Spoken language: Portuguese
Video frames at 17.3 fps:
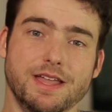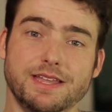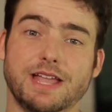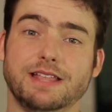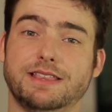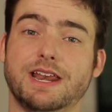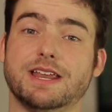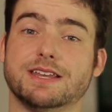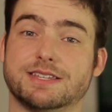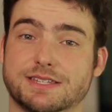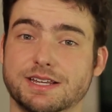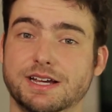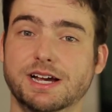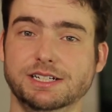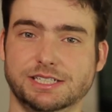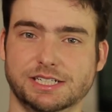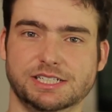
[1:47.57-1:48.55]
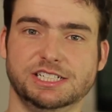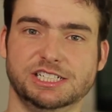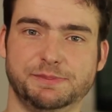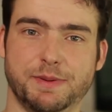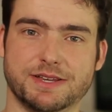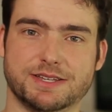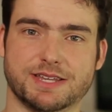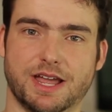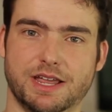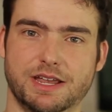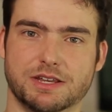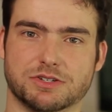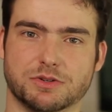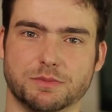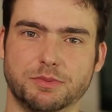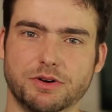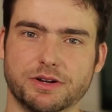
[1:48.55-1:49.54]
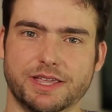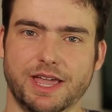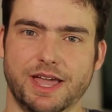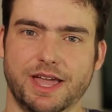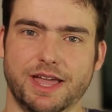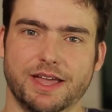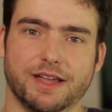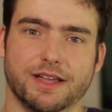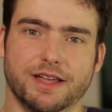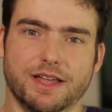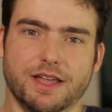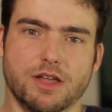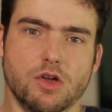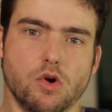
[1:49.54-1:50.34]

É interessante a gente pensar isso, porque